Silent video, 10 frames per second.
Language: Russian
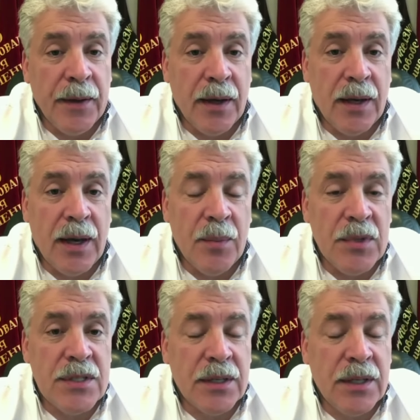А, а
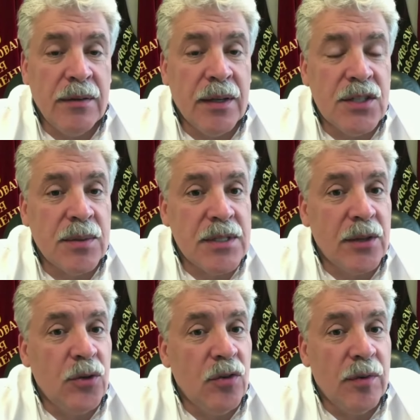мы с Сергеем Ивановичем
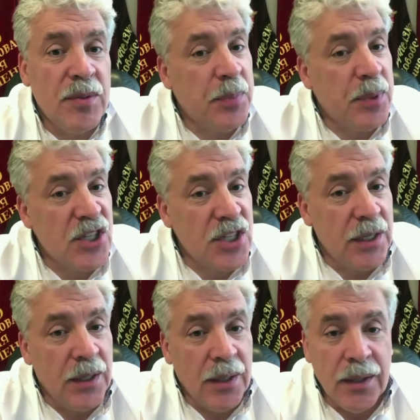Казанковым вообще
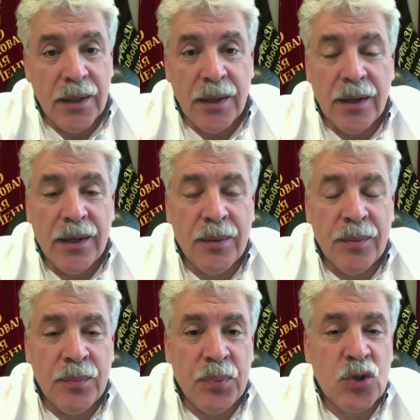прошли
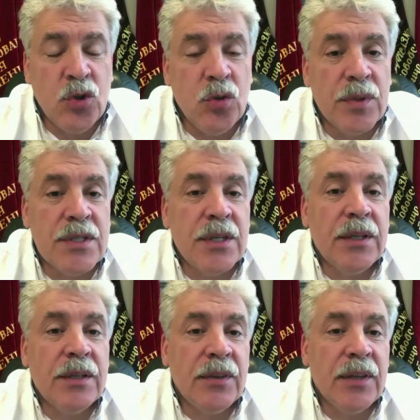э, пешком из
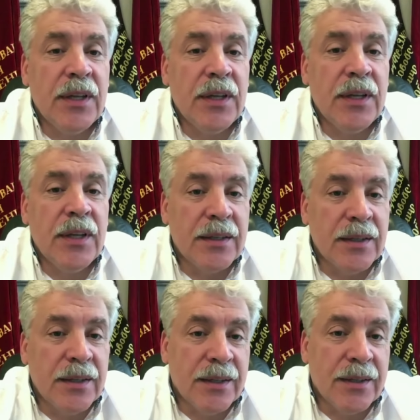Ириной
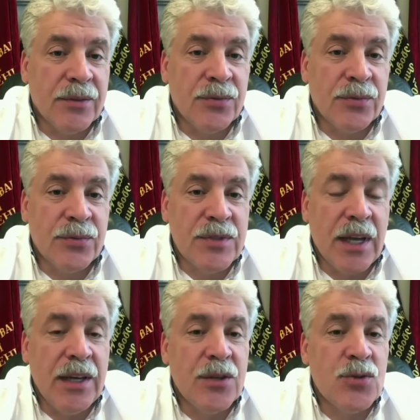Филатовой в
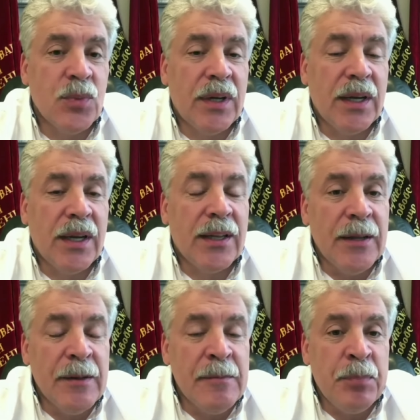столицу
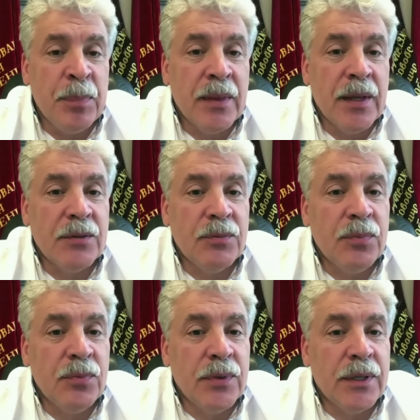Мариэл.
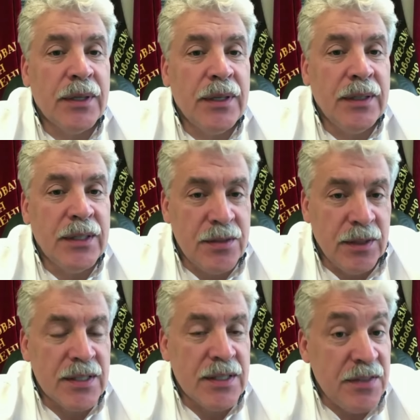И
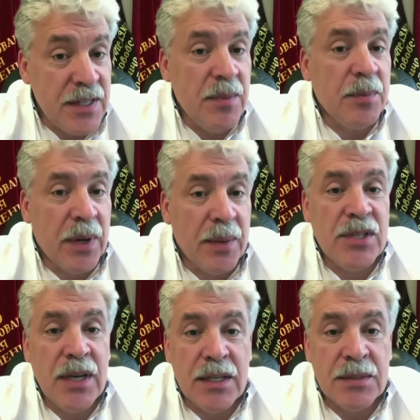действительно со всеми
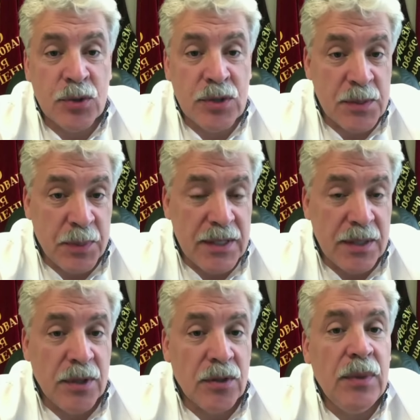пообщались, просто с
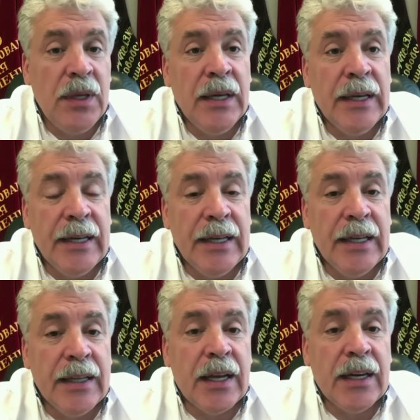простыми людьми.
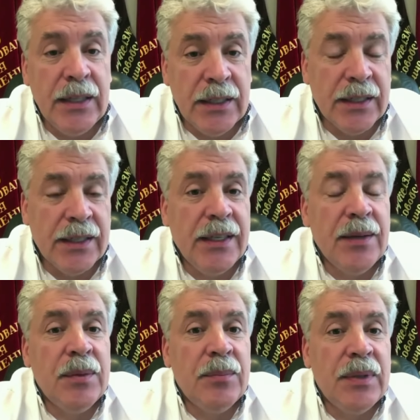На рынках,
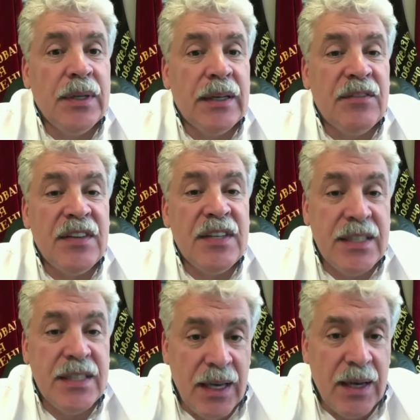где мы были,
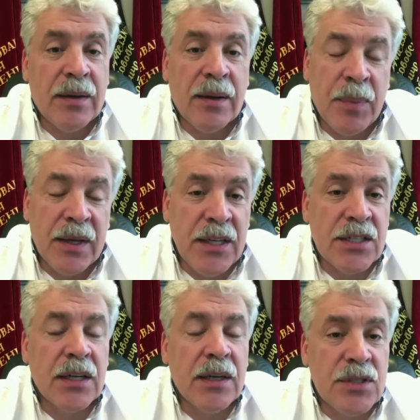везде
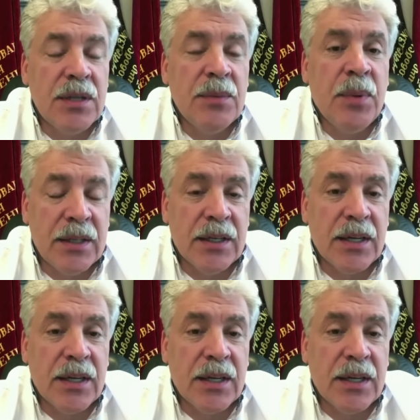поддержка Коммунистической партии